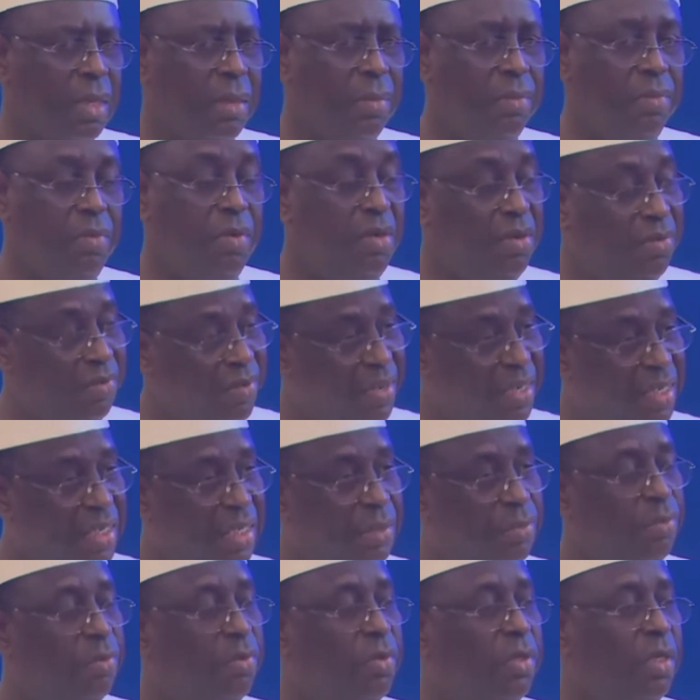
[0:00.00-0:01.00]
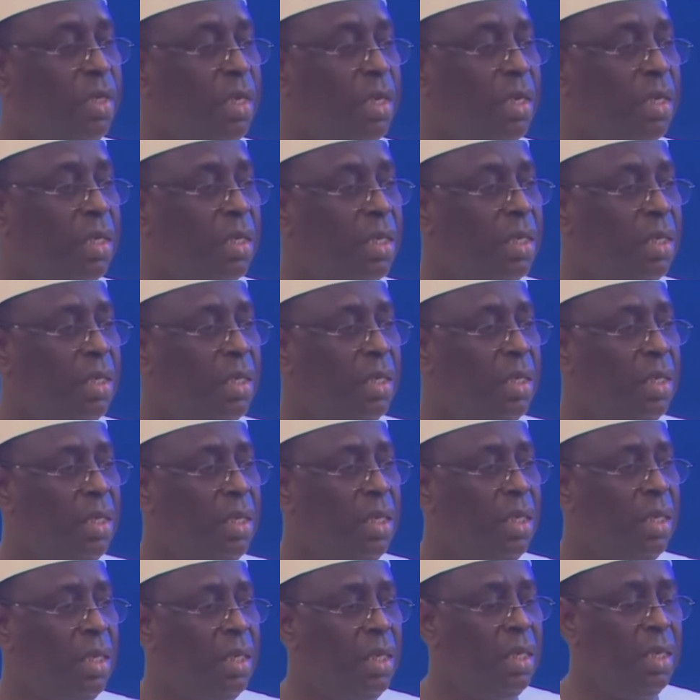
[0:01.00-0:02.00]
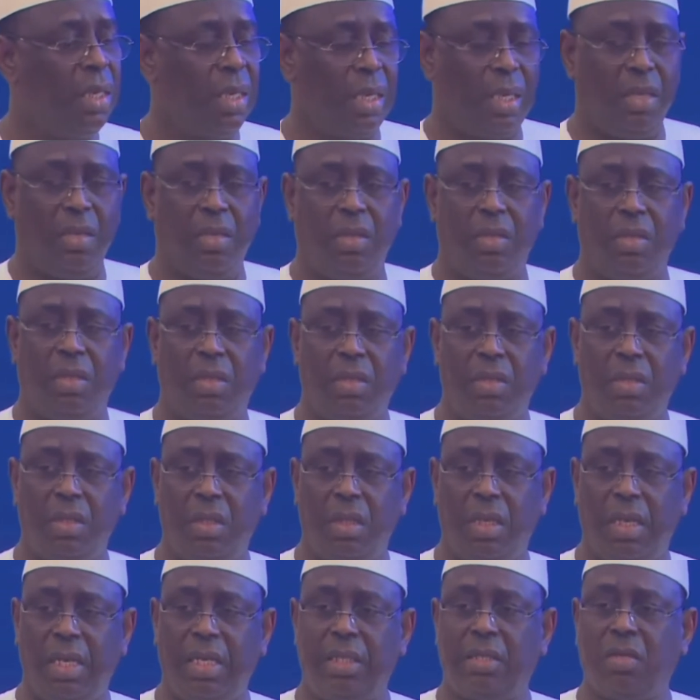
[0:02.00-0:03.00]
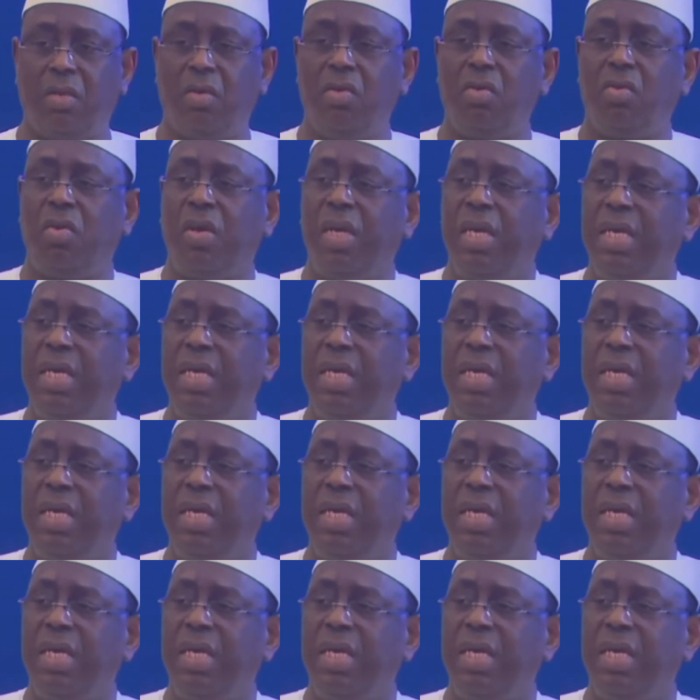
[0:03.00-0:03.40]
Plus de 26%. Alors, est-ce qu'on doit